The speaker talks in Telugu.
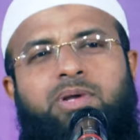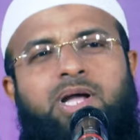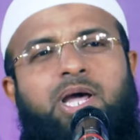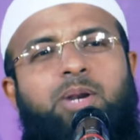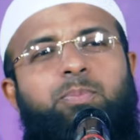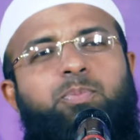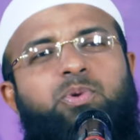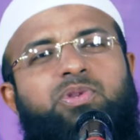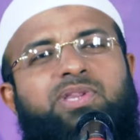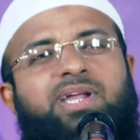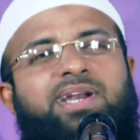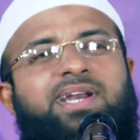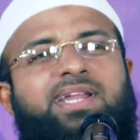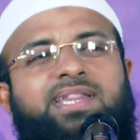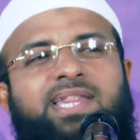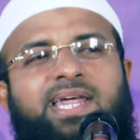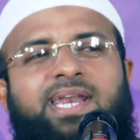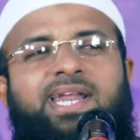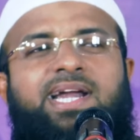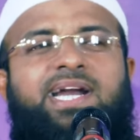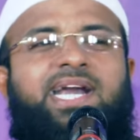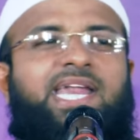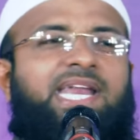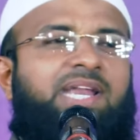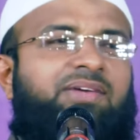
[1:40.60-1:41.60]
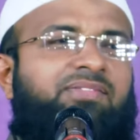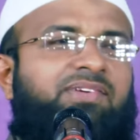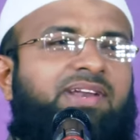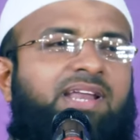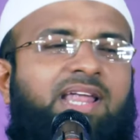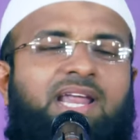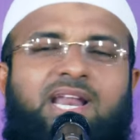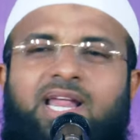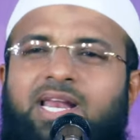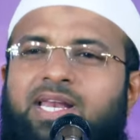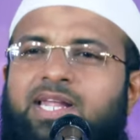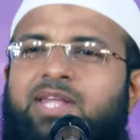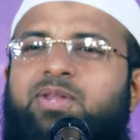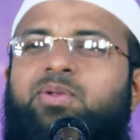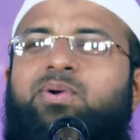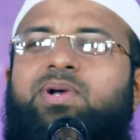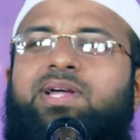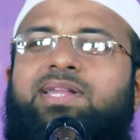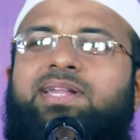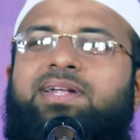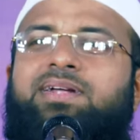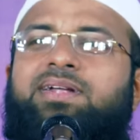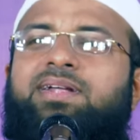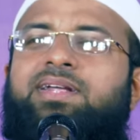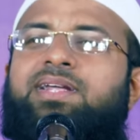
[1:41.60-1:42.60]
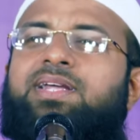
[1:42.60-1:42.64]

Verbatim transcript: కాన్పు తండ్రి దాన్ని ఎక్కడైనా విన్నారా లేదు కదా